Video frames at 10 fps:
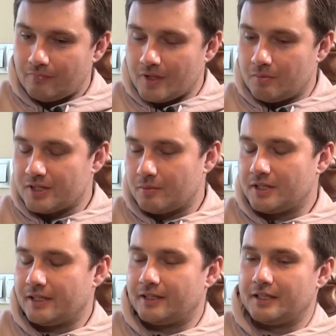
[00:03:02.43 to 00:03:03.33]
мы
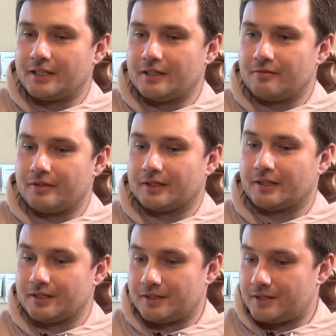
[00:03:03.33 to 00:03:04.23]
заметили некий эффект
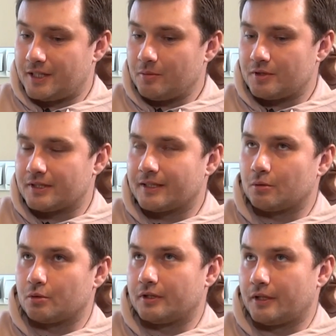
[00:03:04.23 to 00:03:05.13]
экосистемности,
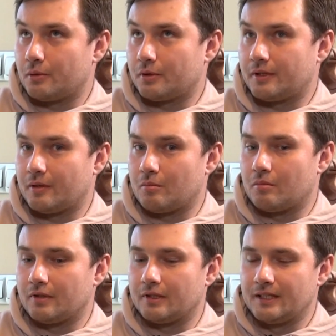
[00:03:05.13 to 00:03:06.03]
который дает
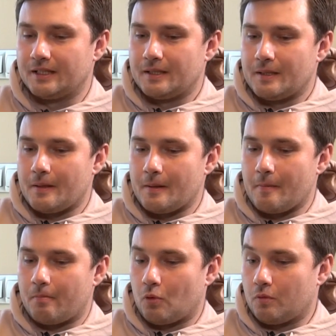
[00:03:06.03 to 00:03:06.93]
нам
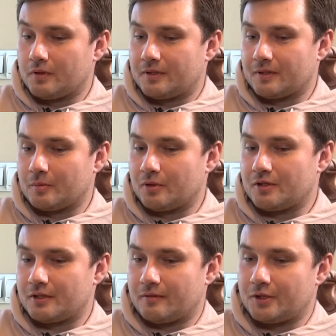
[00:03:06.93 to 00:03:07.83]
Э, повод э,
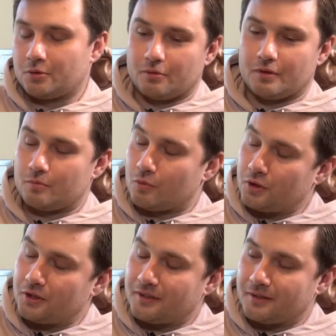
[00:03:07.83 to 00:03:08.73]
подозревать, что,
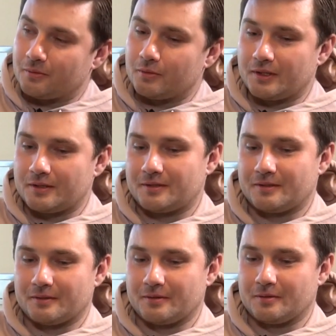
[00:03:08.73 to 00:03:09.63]
возможно, у
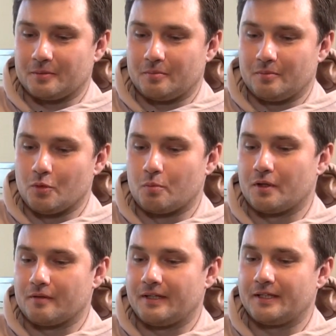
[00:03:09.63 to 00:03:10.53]
нас э, ну,
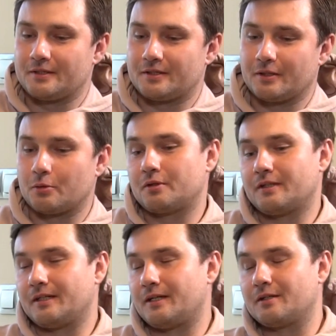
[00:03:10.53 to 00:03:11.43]
появляется
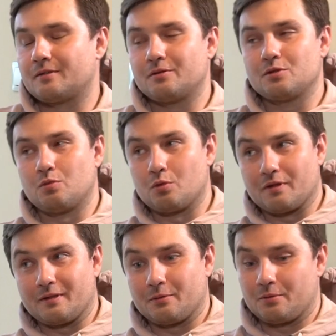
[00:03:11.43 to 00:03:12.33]
какой-то аналог
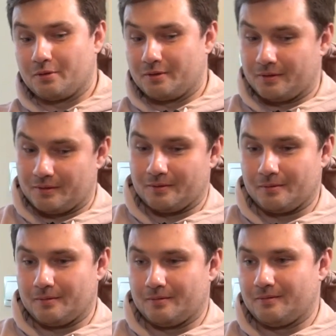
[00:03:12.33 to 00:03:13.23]
Фейсбука, который...
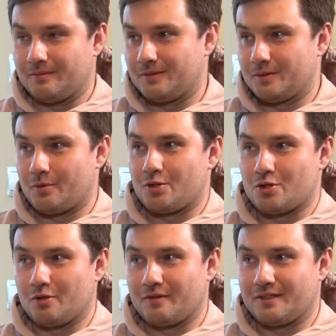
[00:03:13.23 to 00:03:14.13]
То есть
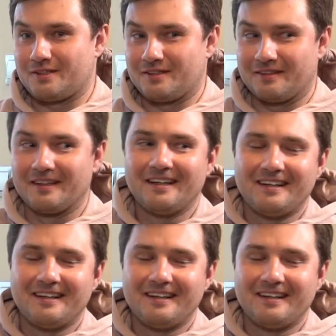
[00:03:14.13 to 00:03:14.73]
есть надежда.